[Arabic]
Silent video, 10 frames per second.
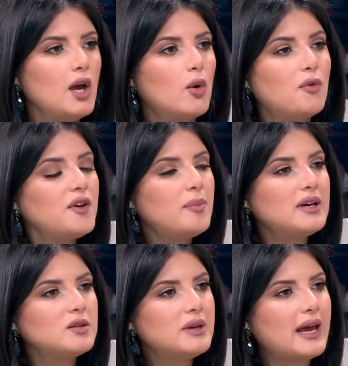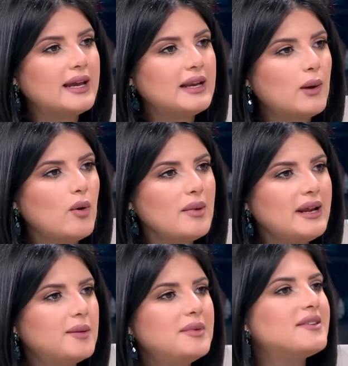وفي بعض من هاي العوامل
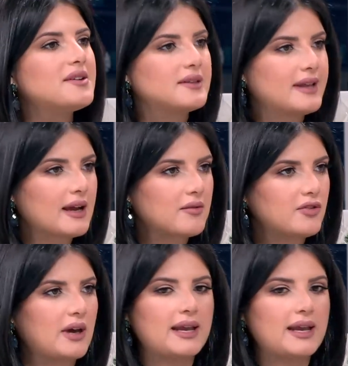احنا بنقدر نتحكم فيها